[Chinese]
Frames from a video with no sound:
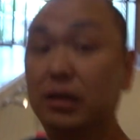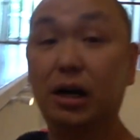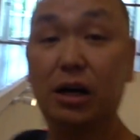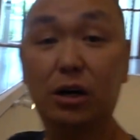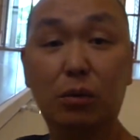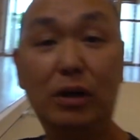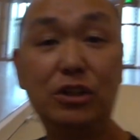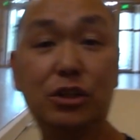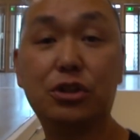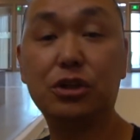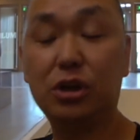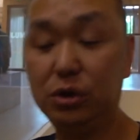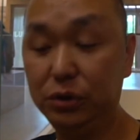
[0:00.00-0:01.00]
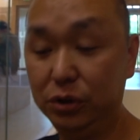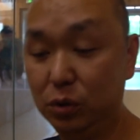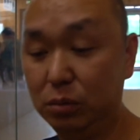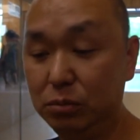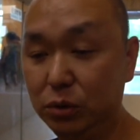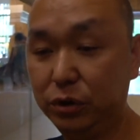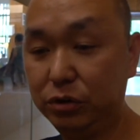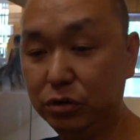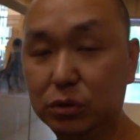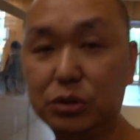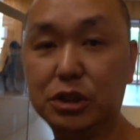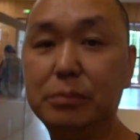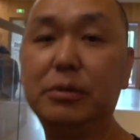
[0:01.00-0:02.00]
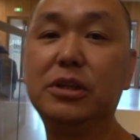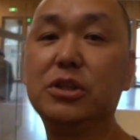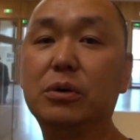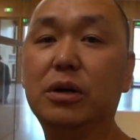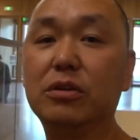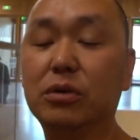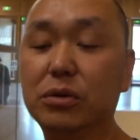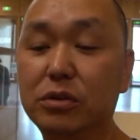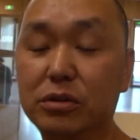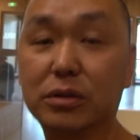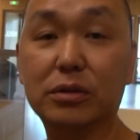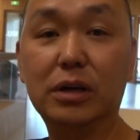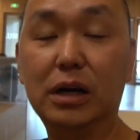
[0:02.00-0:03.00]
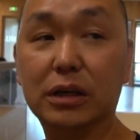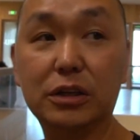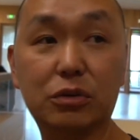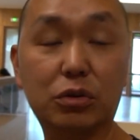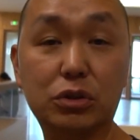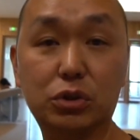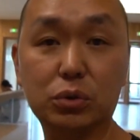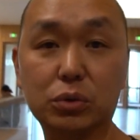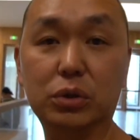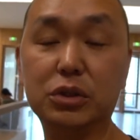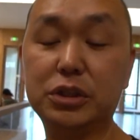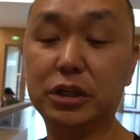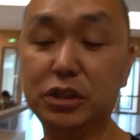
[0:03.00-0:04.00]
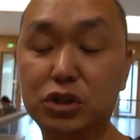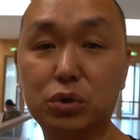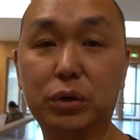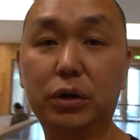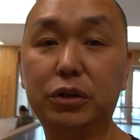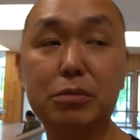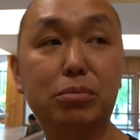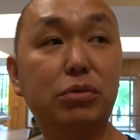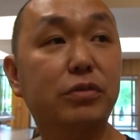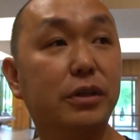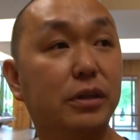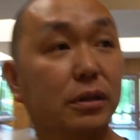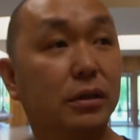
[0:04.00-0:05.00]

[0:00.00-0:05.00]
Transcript: 然后完事之后呢，我们会从前门这块走一走啊，也算是中轴线很重要的一部分。